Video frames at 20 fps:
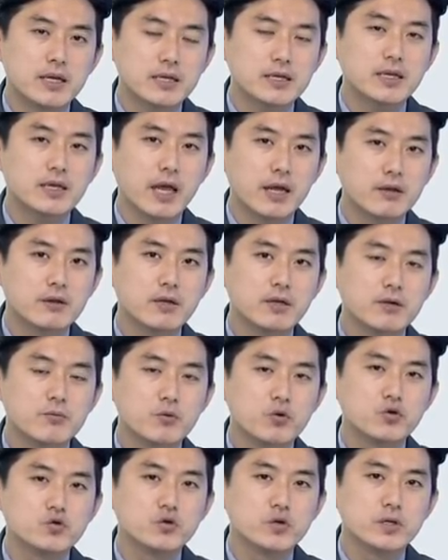상당히 개선세를
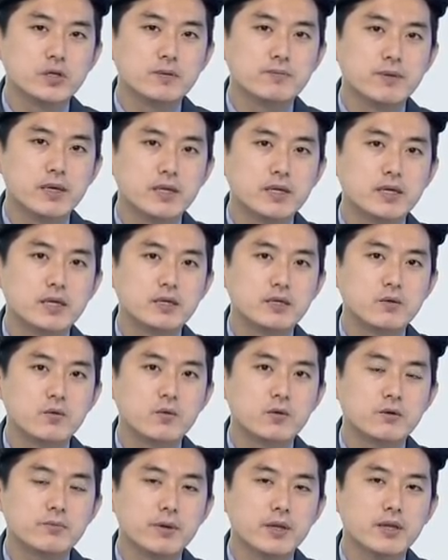보여주고 있습니다. 특히 이제
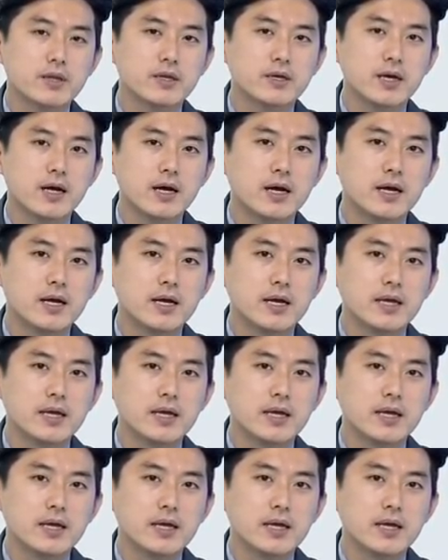코스맥스가